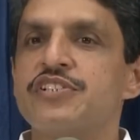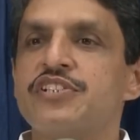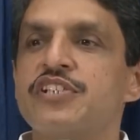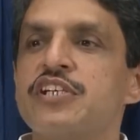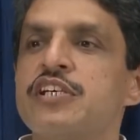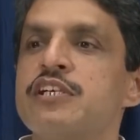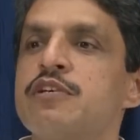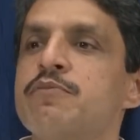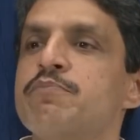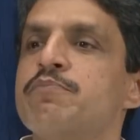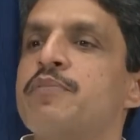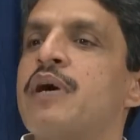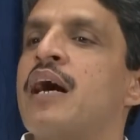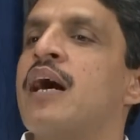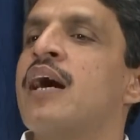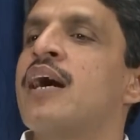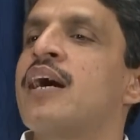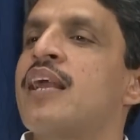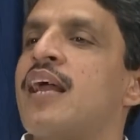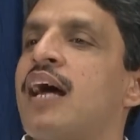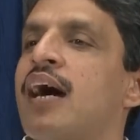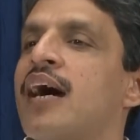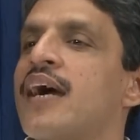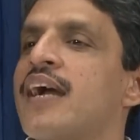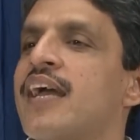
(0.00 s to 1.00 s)
जिन
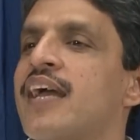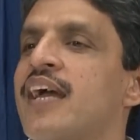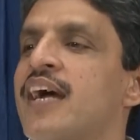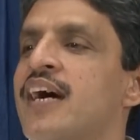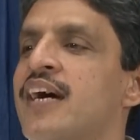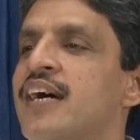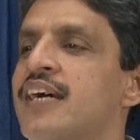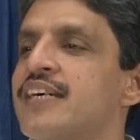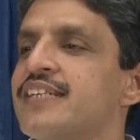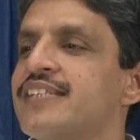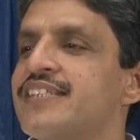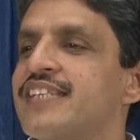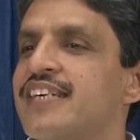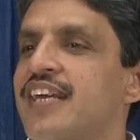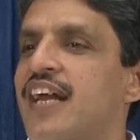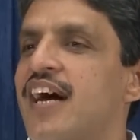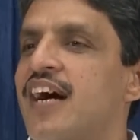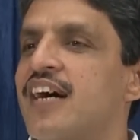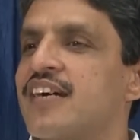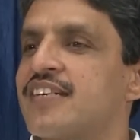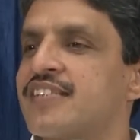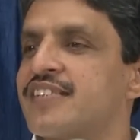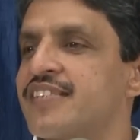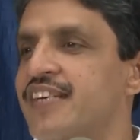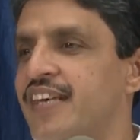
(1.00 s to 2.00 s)
बाहर आ गया है
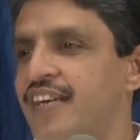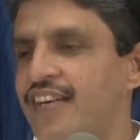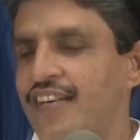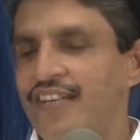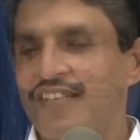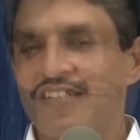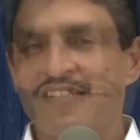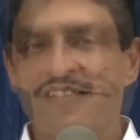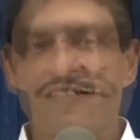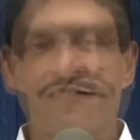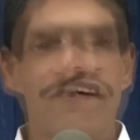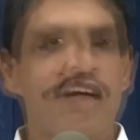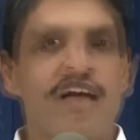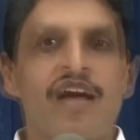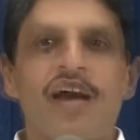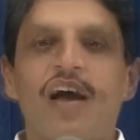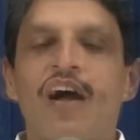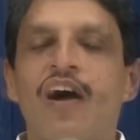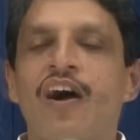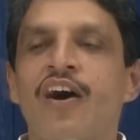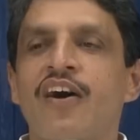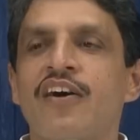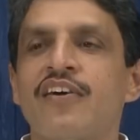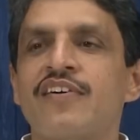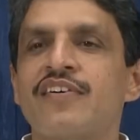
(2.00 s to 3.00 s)
चिराग से
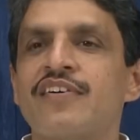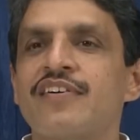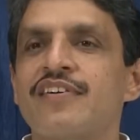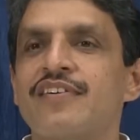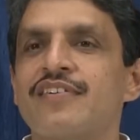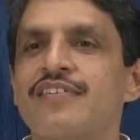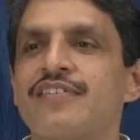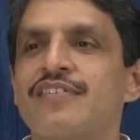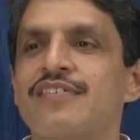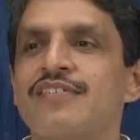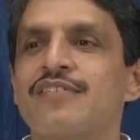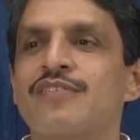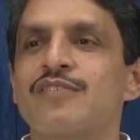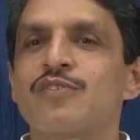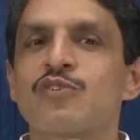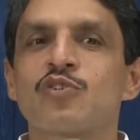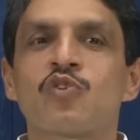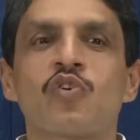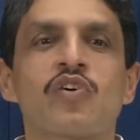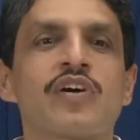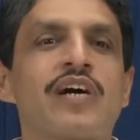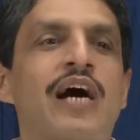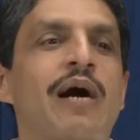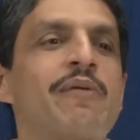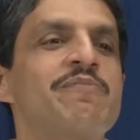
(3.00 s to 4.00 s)
और
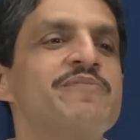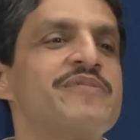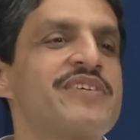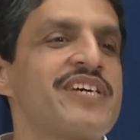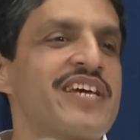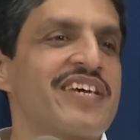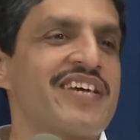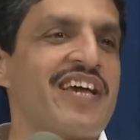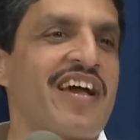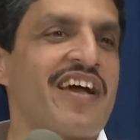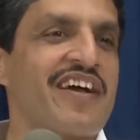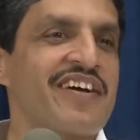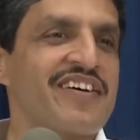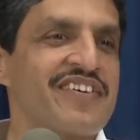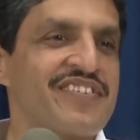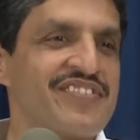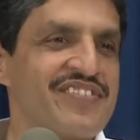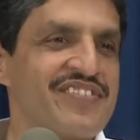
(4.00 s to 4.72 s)
उसको काम चाहिए